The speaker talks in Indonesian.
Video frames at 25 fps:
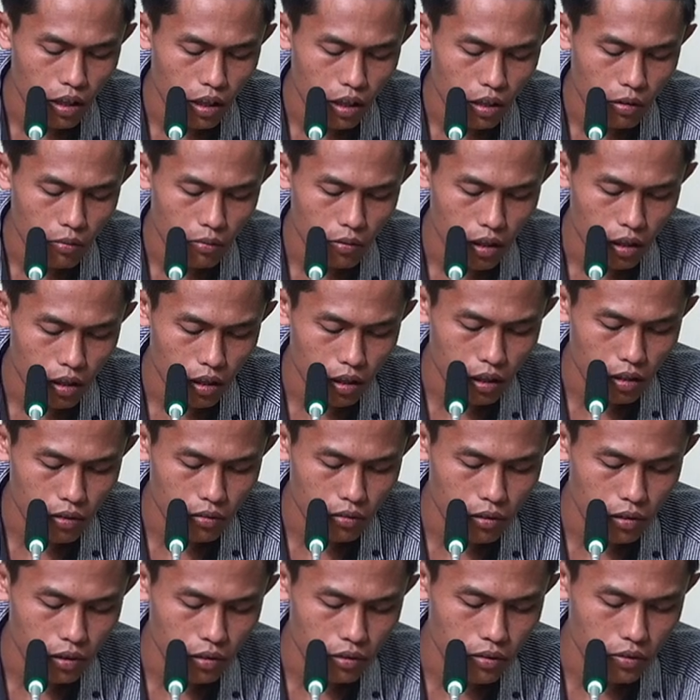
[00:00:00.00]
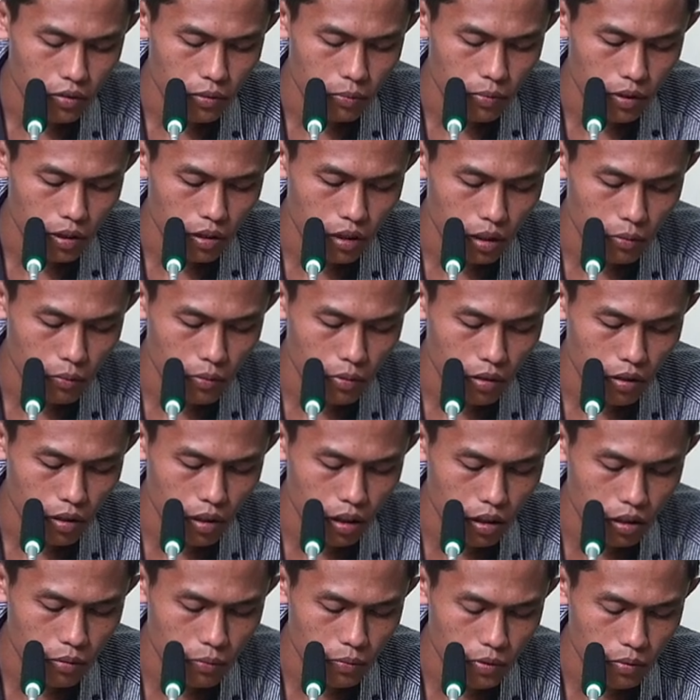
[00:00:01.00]
wa ila hadrati ismail abdul
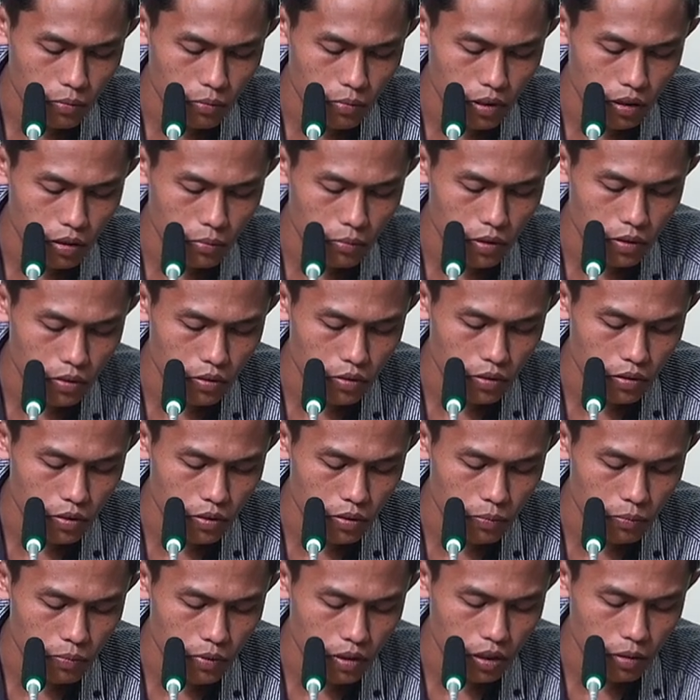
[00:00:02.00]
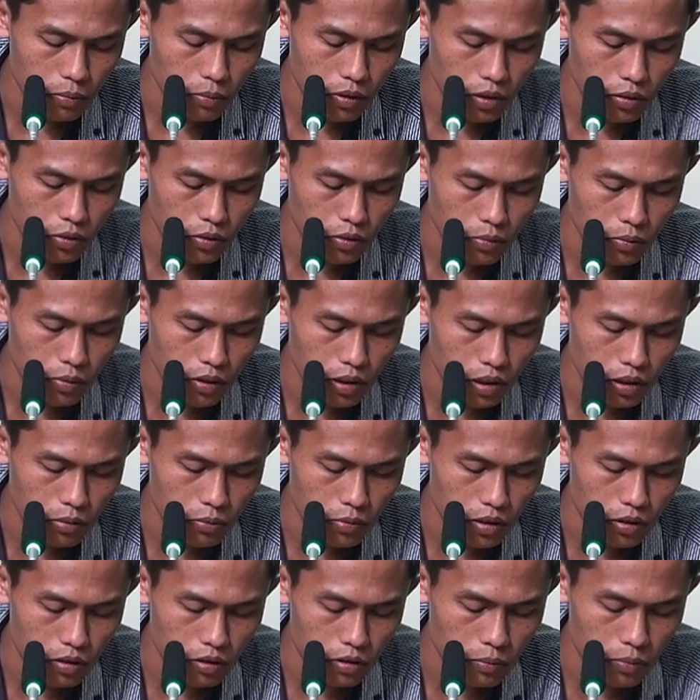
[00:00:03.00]
karim ismail marzuki ismail marzuki
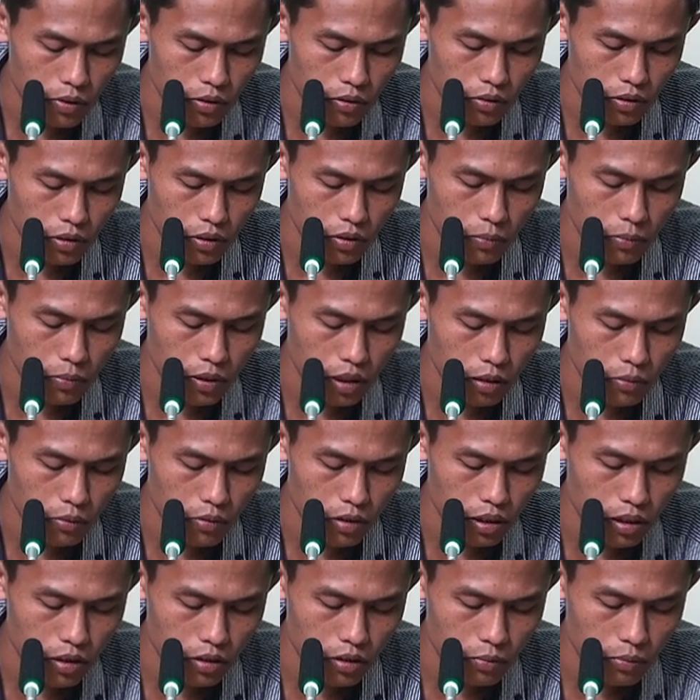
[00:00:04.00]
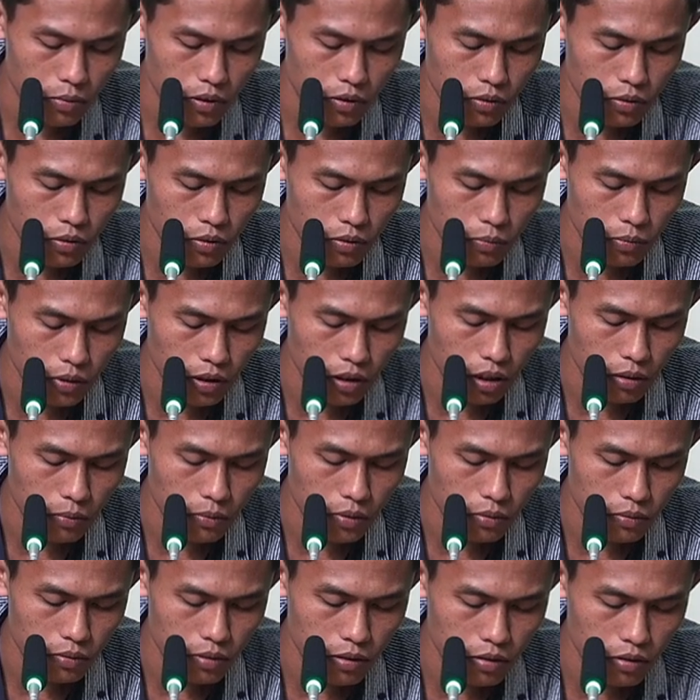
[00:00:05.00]
ahmad al muslim ismail abdul aziz ismail
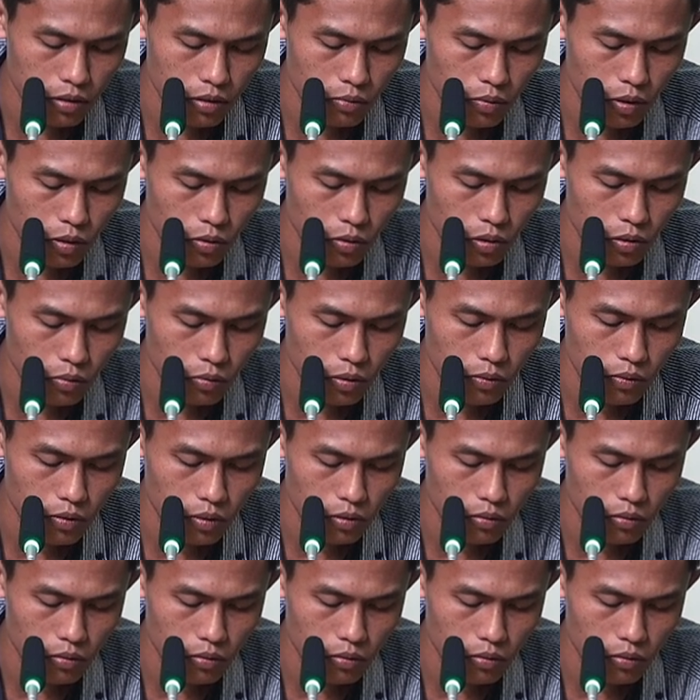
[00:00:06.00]
ahmad al muslim